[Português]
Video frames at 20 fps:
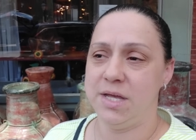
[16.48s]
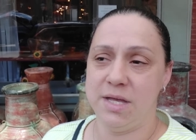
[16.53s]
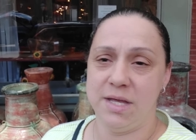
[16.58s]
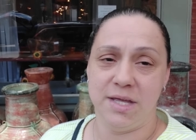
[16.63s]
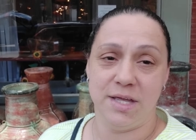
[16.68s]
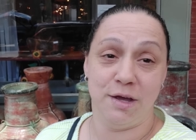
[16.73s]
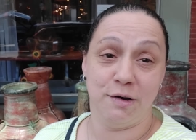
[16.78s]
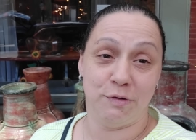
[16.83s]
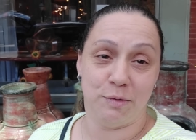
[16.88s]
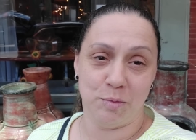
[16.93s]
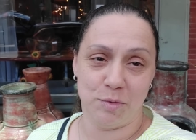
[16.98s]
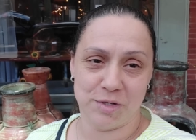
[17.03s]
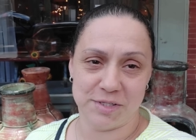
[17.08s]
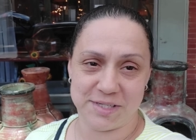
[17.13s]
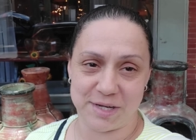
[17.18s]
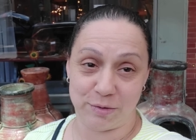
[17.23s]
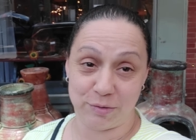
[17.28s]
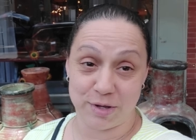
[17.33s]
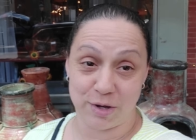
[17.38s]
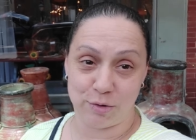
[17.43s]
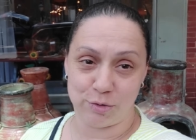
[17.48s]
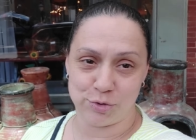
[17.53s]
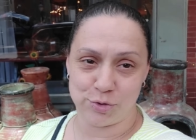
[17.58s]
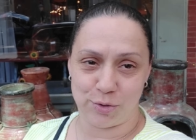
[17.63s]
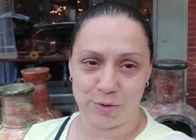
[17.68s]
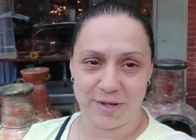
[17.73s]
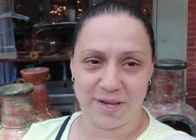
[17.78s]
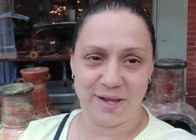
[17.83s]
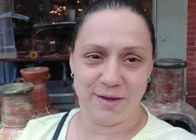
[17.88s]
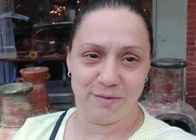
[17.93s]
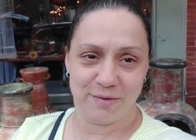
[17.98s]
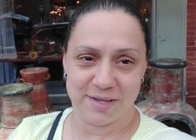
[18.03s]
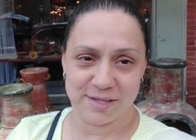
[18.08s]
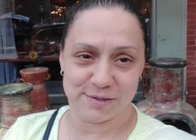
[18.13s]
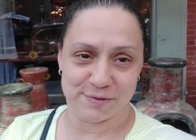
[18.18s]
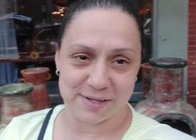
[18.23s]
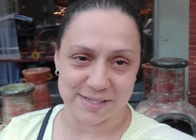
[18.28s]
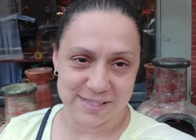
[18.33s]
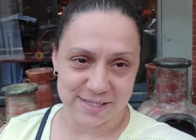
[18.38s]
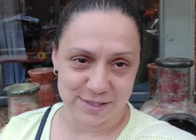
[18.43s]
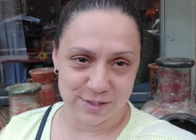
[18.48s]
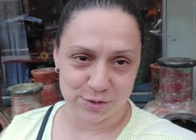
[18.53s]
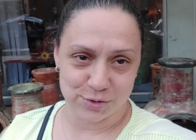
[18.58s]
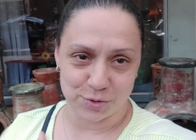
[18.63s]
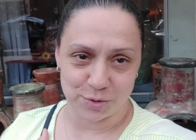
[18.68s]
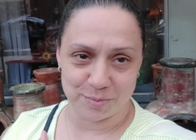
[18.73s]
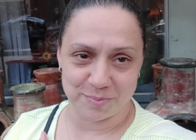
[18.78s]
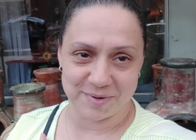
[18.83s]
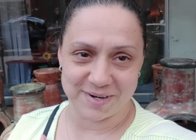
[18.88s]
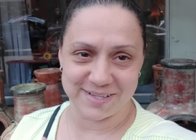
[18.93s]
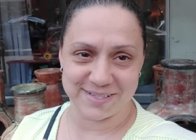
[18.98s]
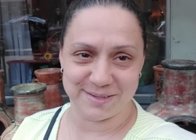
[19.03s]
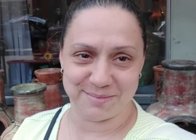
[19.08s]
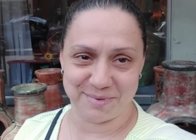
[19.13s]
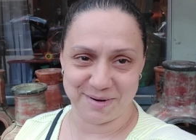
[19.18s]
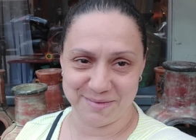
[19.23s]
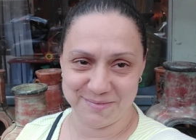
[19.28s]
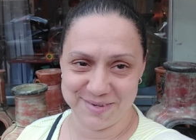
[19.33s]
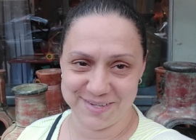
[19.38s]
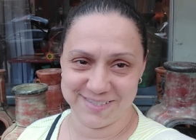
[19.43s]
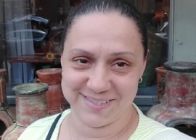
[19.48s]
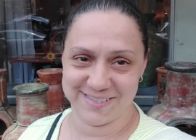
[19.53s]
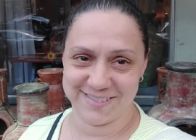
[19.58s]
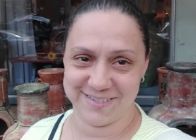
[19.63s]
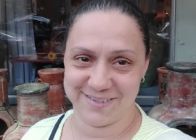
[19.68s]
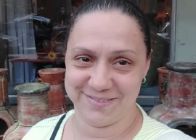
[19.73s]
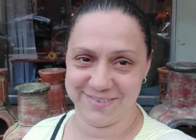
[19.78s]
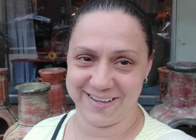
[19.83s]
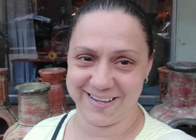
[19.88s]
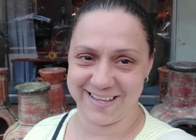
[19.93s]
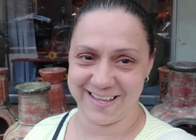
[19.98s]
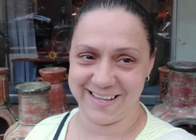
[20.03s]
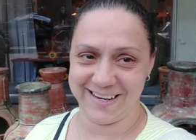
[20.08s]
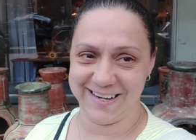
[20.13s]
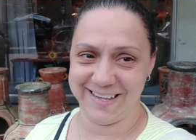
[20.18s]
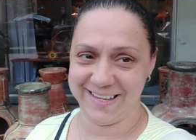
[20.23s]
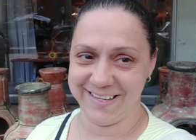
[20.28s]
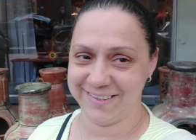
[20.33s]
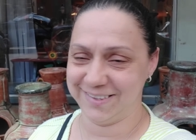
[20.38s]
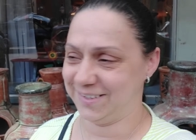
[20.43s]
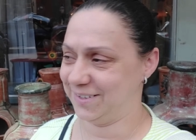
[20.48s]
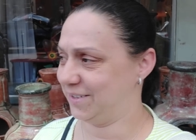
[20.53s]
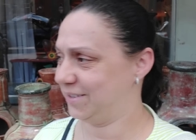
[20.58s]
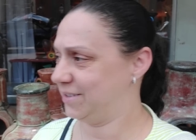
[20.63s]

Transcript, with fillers: E eu vou mostrar o que, que o sogrinho quis fazer de surpresa pra mim. Vocês vão ver que é lindo.